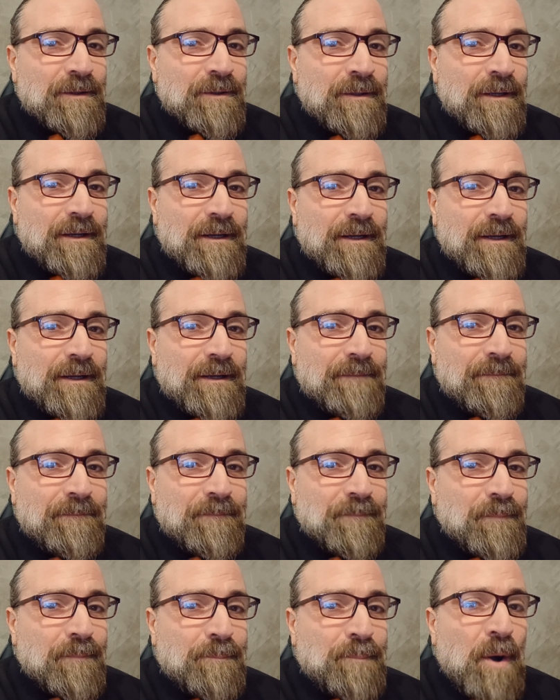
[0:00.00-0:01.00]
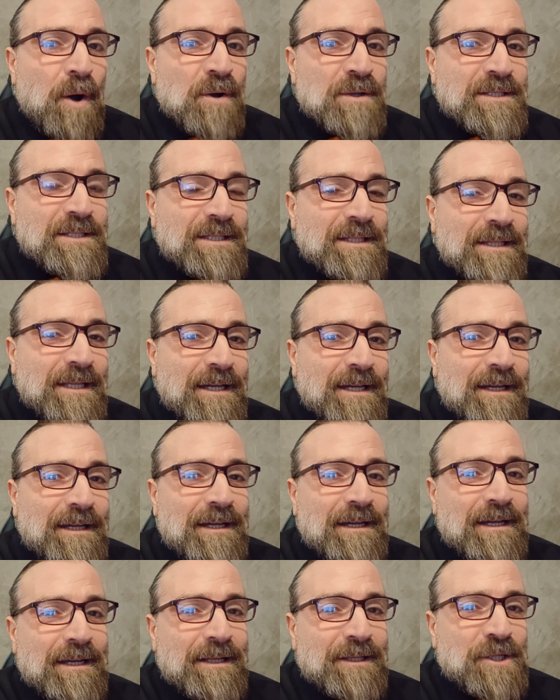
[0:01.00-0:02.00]
ehm, post
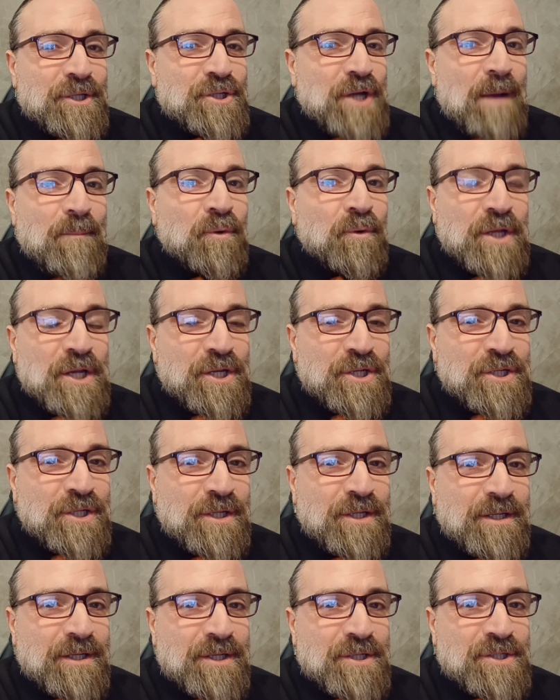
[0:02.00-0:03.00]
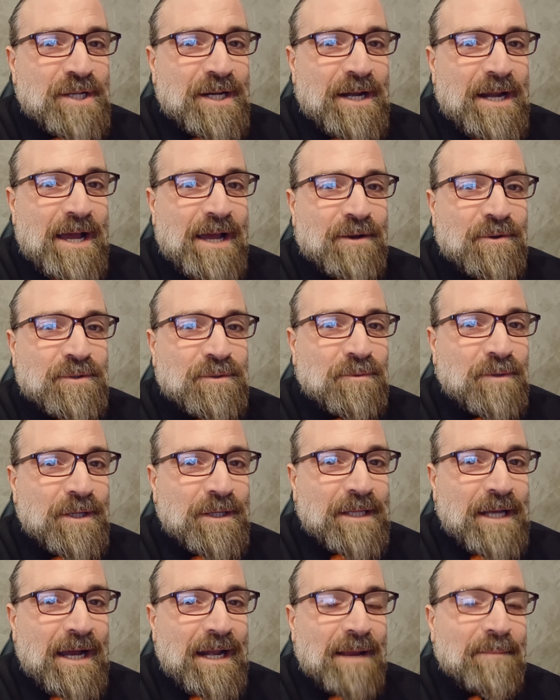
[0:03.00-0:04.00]
eh, diciamo 10 gennaio
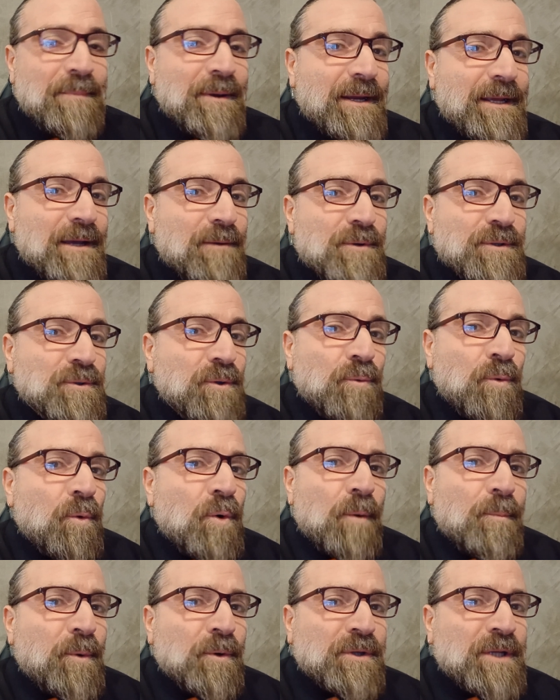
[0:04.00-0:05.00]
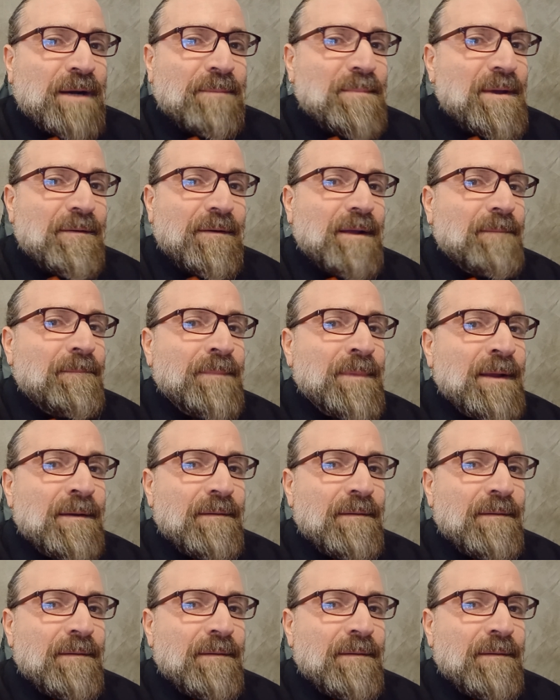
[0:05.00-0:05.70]
sull'Italia perché questo nucleo potrebbe